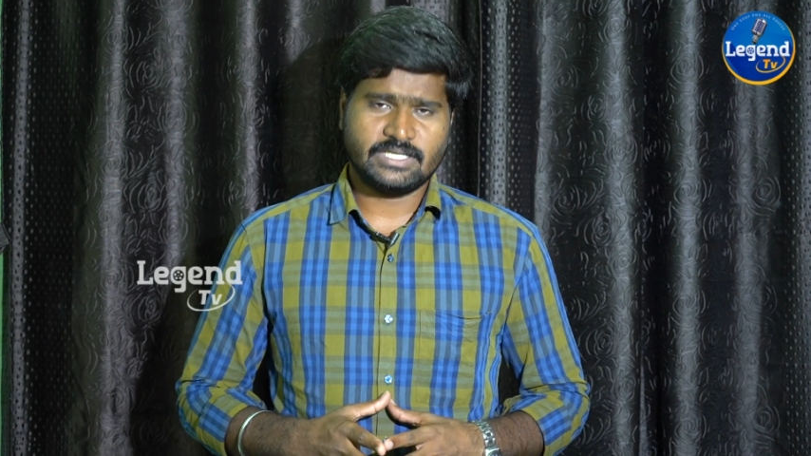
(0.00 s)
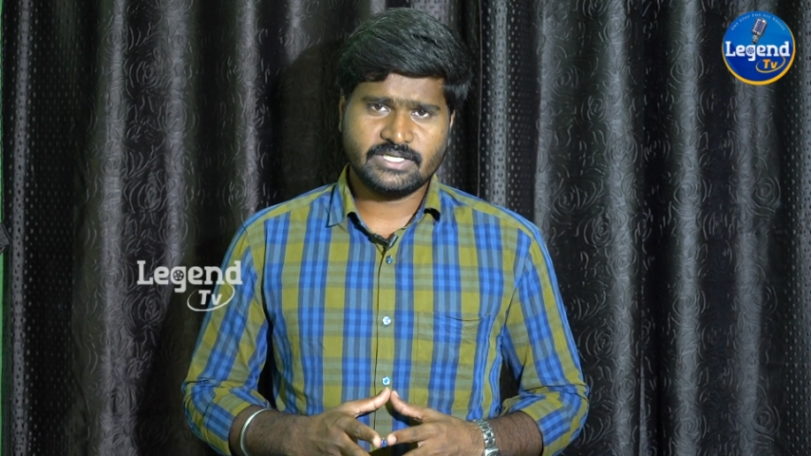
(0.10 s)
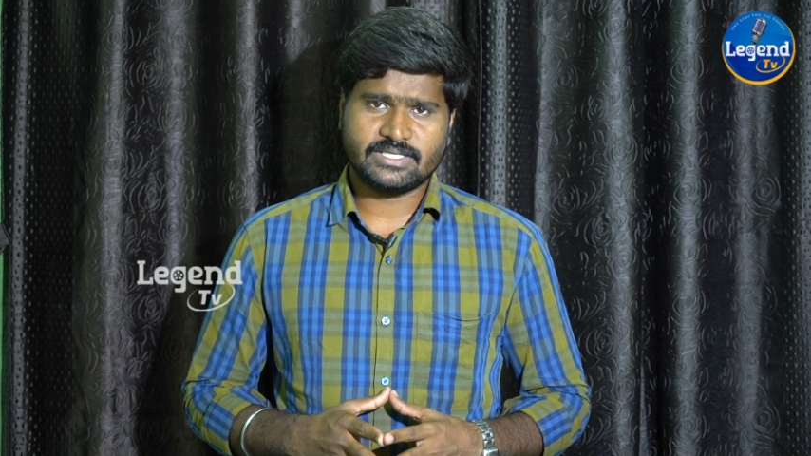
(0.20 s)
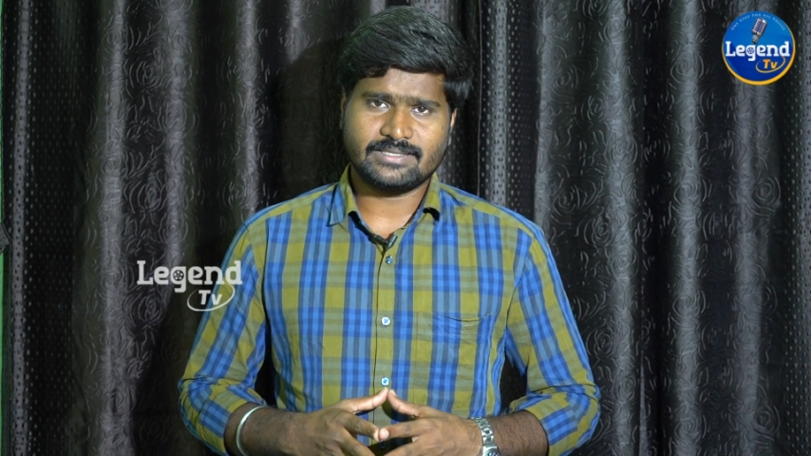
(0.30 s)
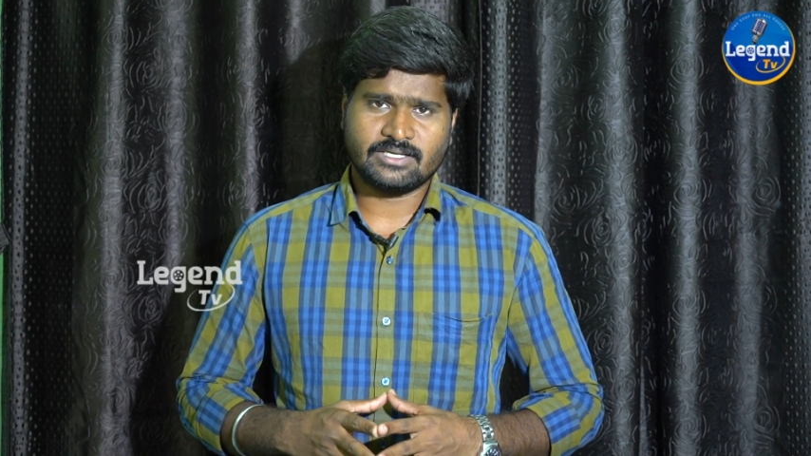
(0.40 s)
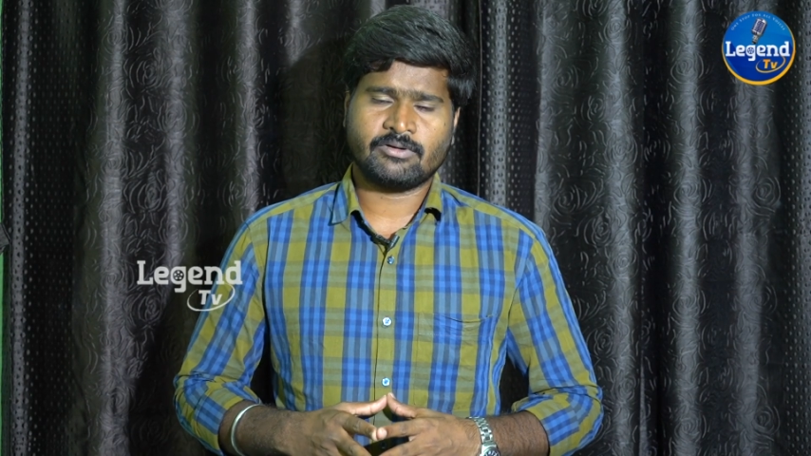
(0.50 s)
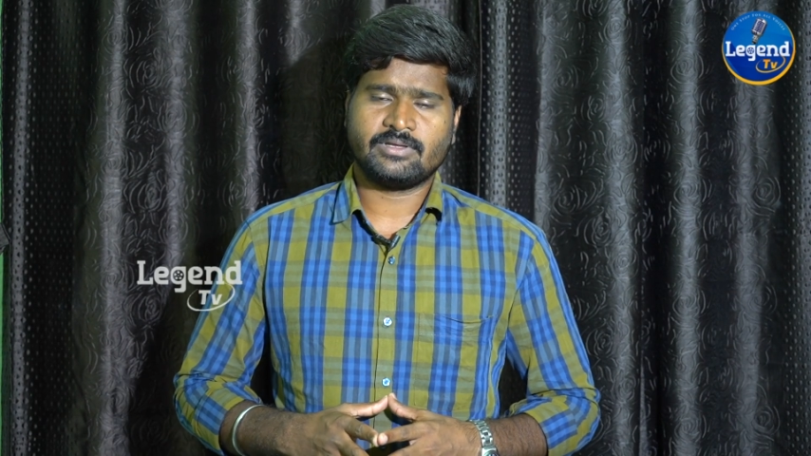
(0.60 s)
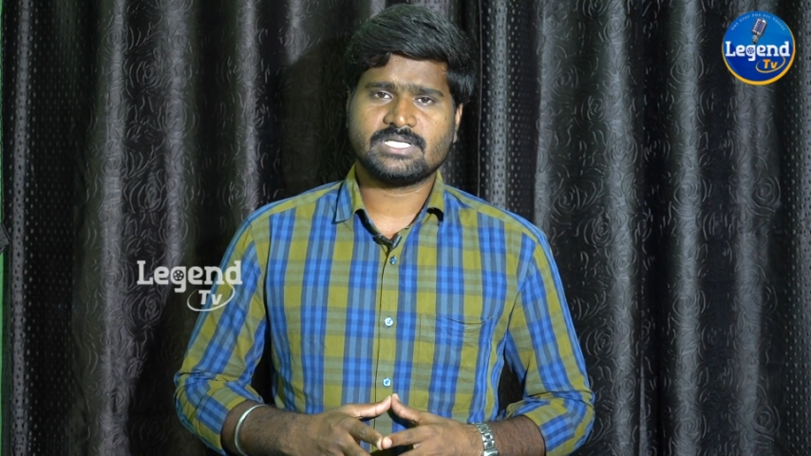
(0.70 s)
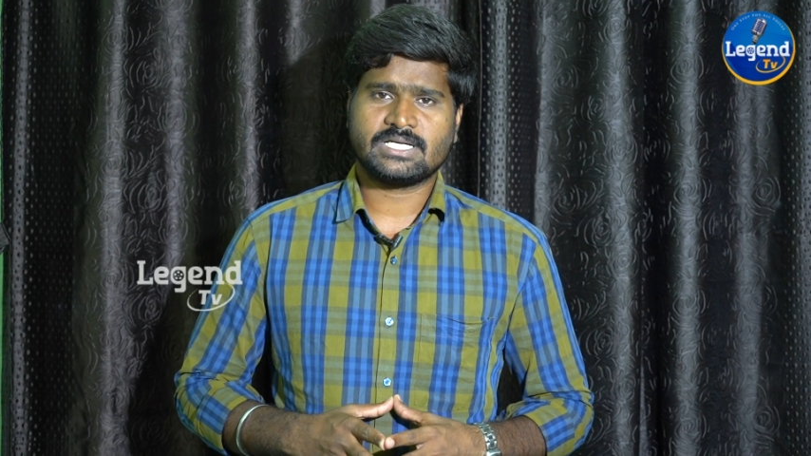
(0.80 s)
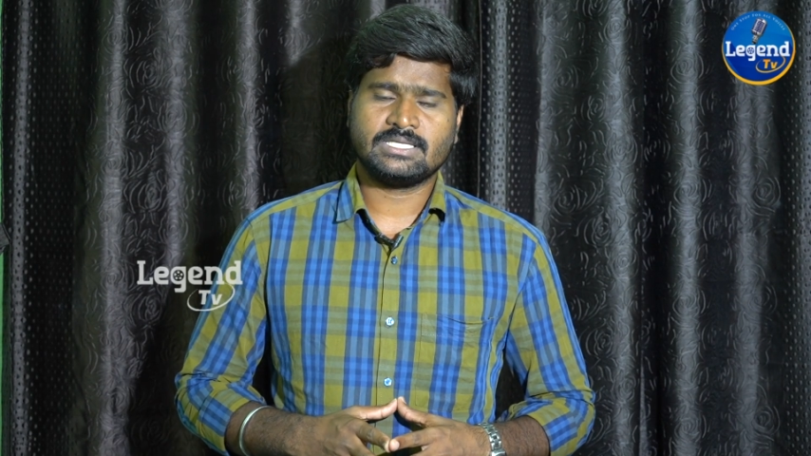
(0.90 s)
హింట్ అయితే
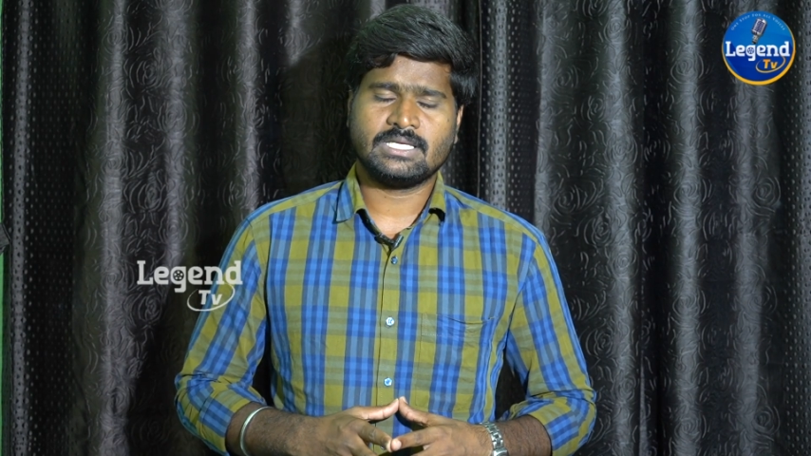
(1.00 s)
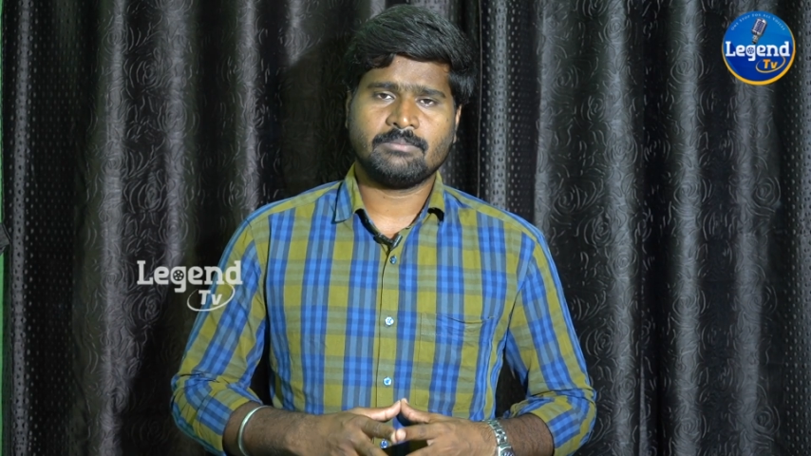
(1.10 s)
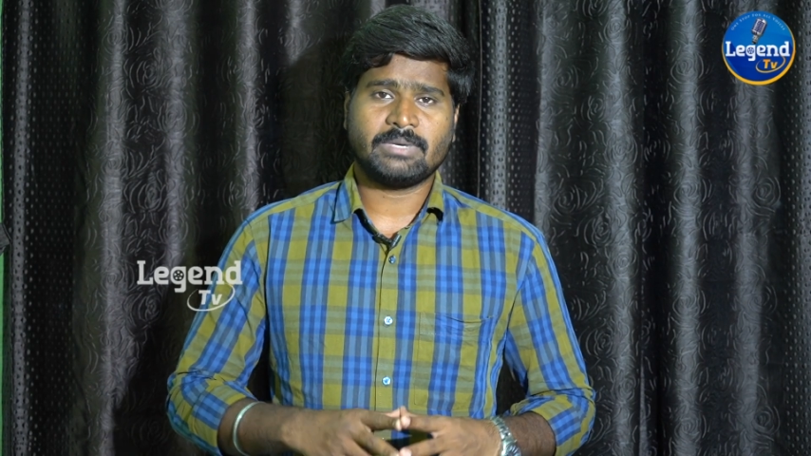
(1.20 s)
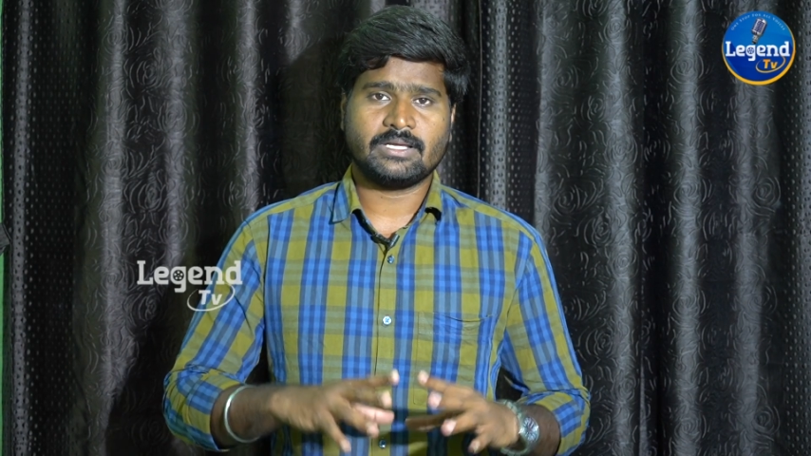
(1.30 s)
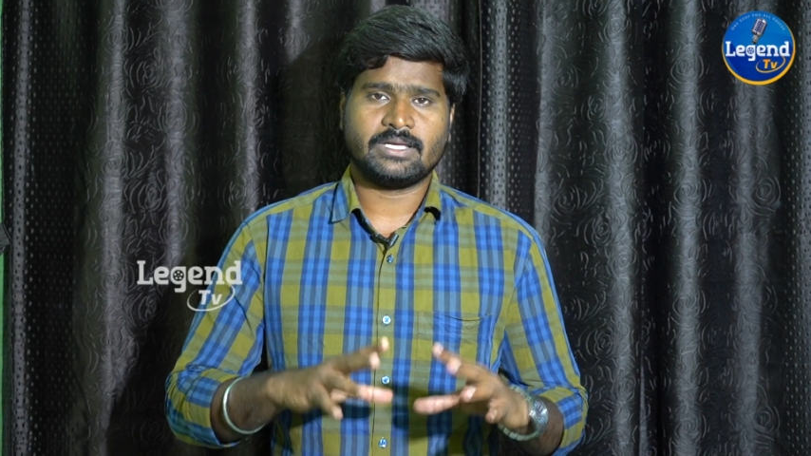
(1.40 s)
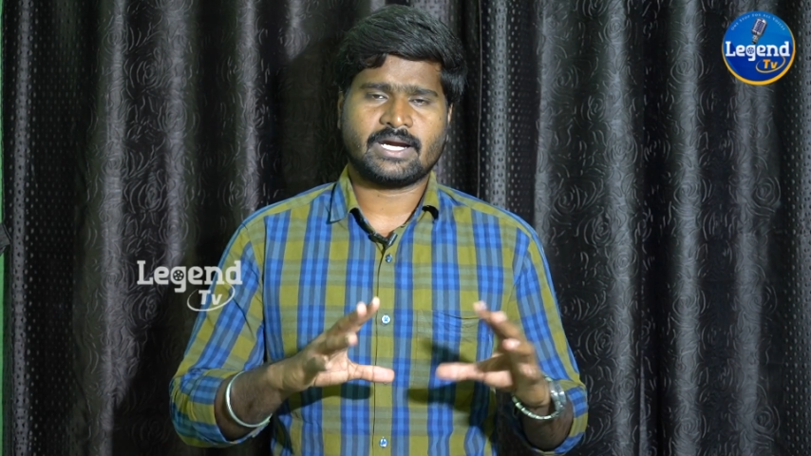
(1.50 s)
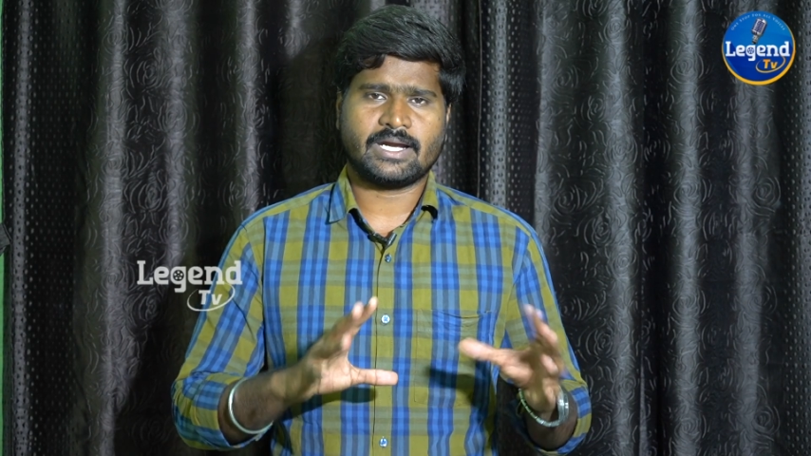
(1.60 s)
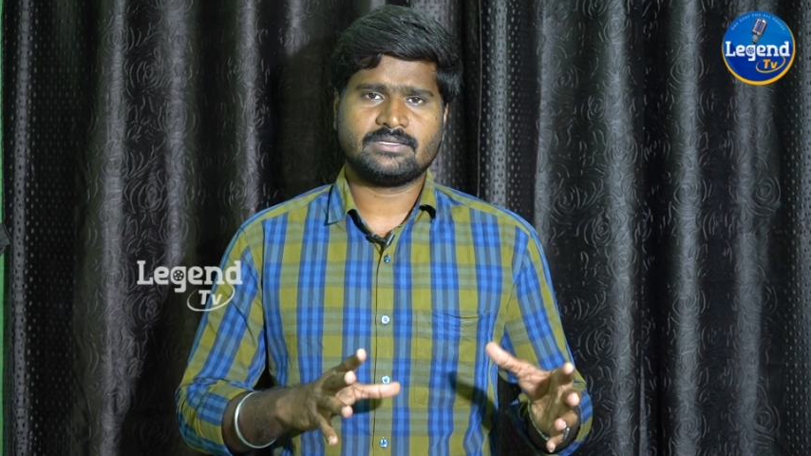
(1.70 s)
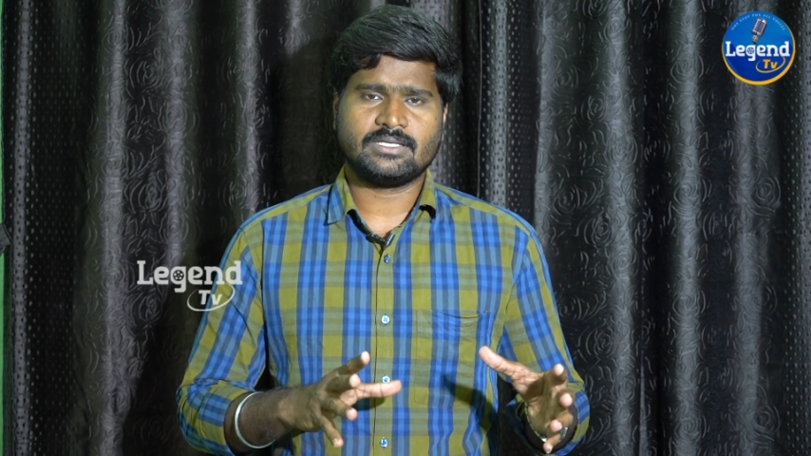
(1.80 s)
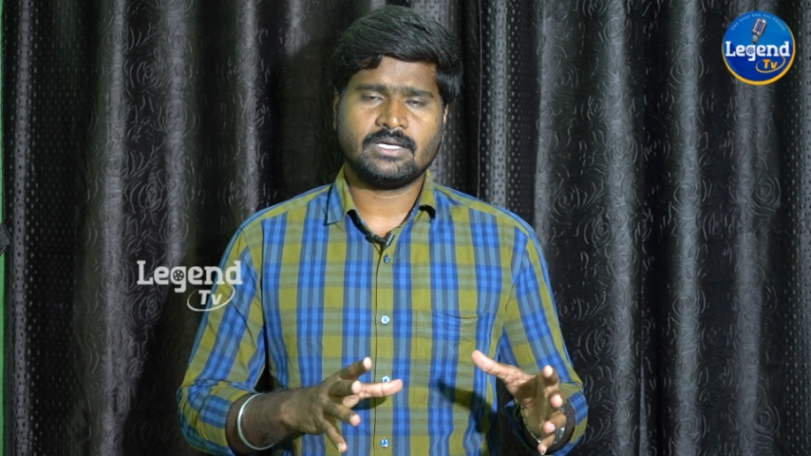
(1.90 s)
ఇవ్వడం జరిగింది మరి
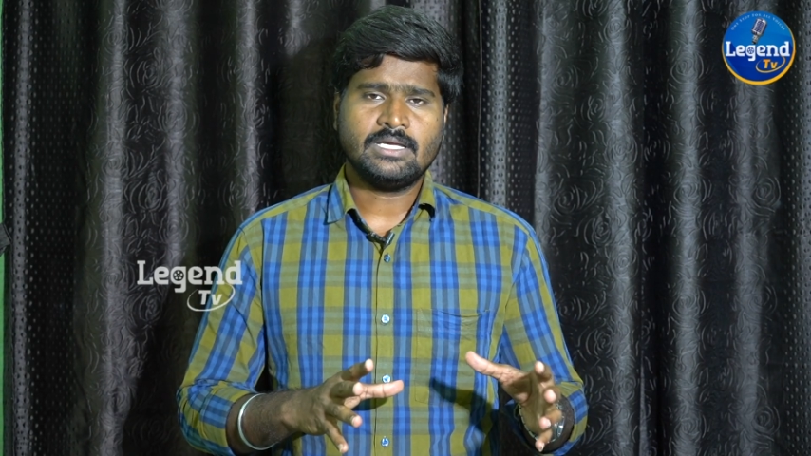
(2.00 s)
ఎక్కడైతే